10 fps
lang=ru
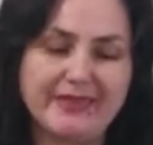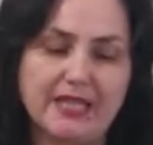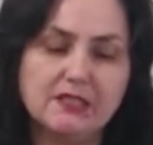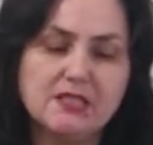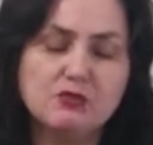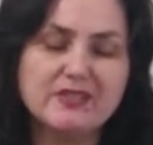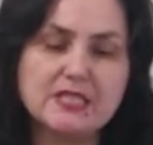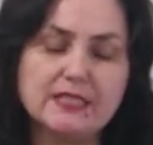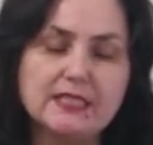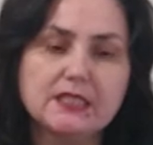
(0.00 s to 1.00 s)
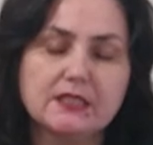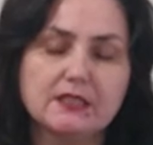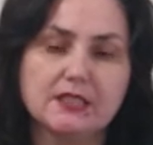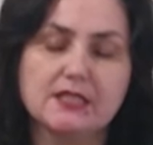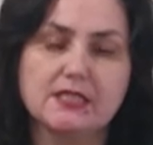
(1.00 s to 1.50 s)
если у вас стоит
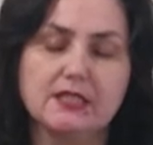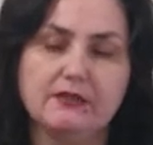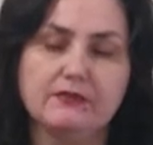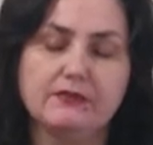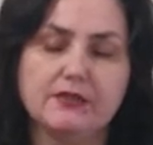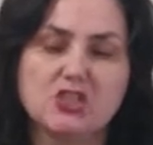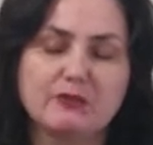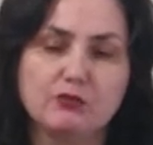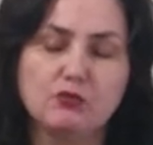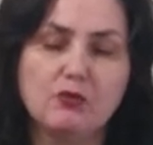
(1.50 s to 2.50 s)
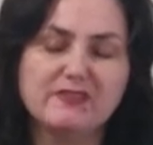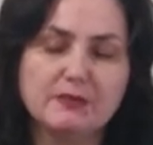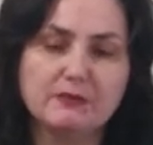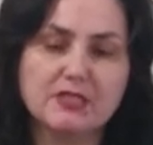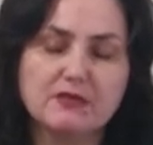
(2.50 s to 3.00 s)
такая цель в вашем
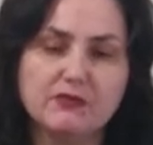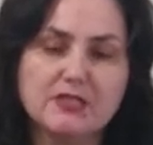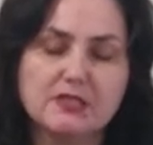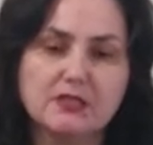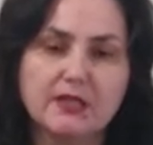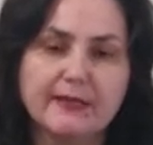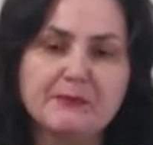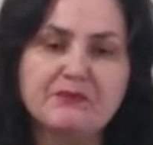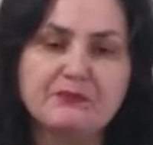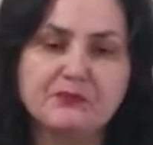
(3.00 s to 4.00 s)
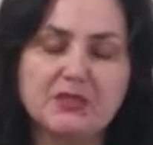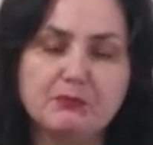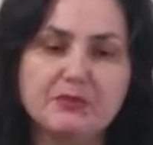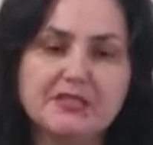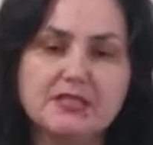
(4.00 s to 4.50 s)
духовном развитии,
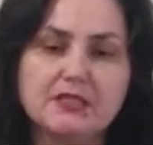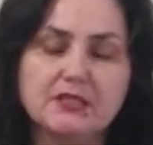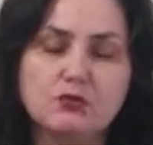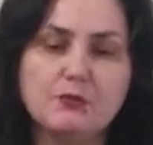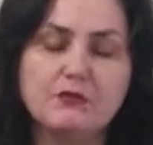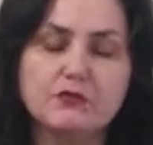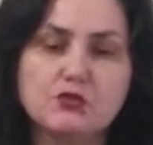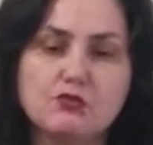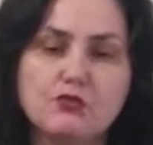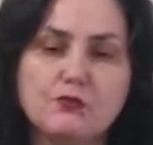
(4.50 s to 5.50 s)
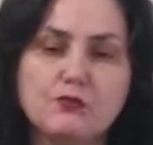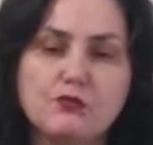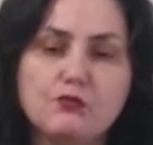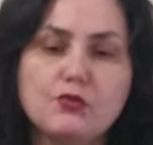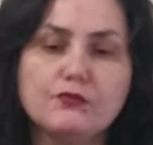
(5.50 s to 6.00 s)
прийти к такому высокому
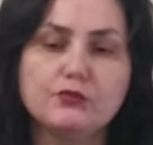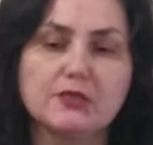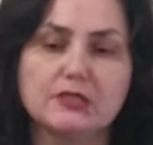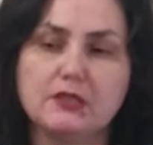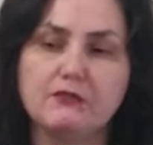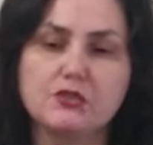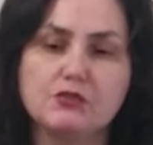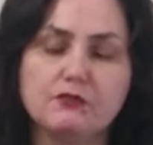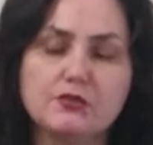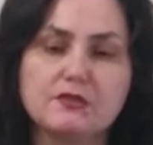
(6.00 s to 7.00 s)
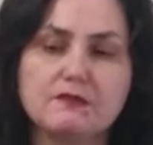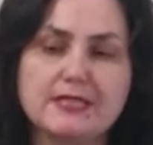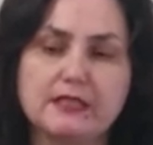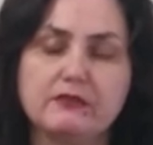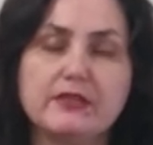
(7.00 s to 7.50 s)
уровню, когда вы живете в
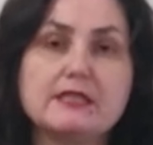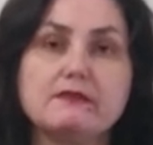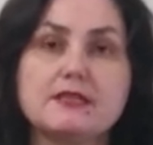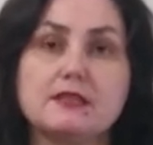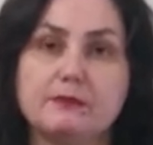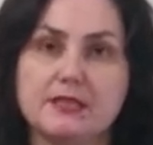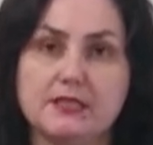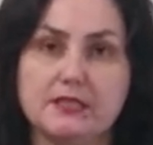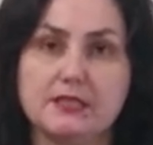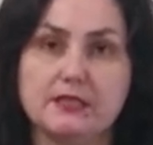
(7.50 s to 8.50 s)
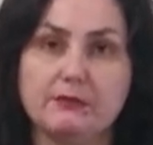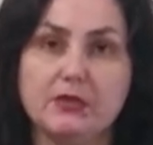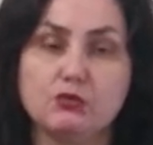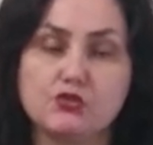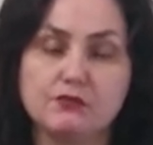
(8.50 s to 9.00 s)
соответствии с добродетелями.
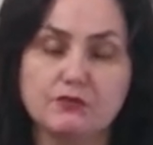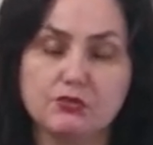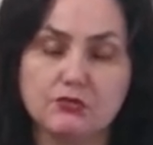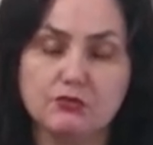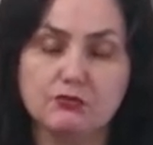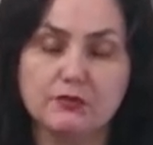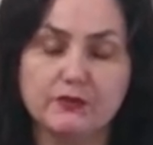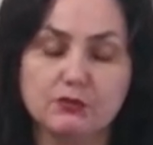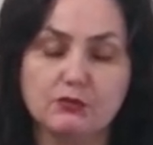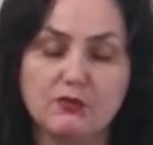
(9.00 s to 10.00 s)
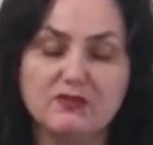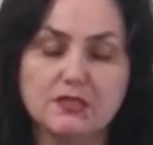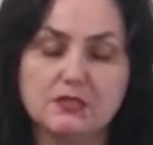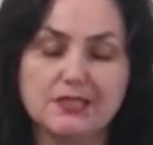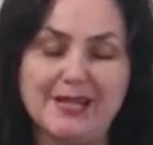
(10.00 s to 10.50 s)
Это очень высокий уровень
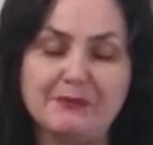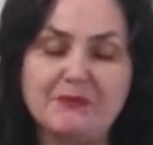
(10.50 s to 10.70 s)
духовности.